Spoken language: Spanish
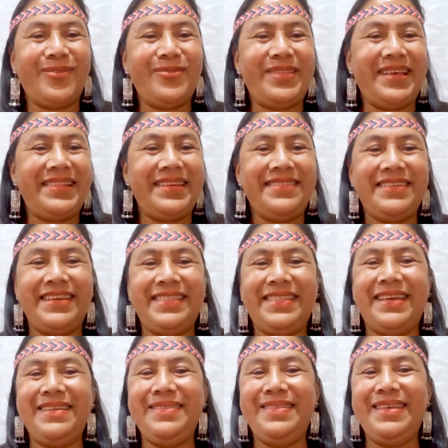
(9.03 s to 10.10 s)
una leyenda
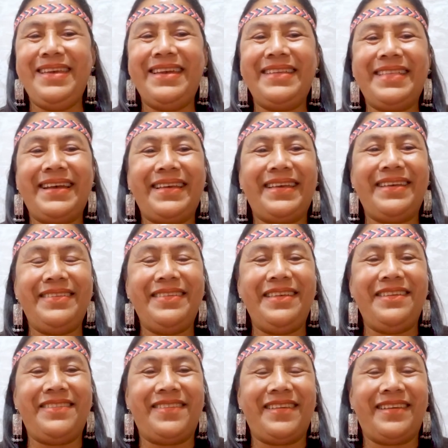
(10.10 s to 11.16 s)
indígena que
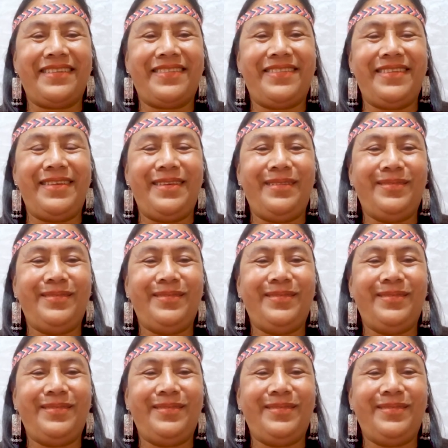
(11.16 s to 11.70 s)
dice así.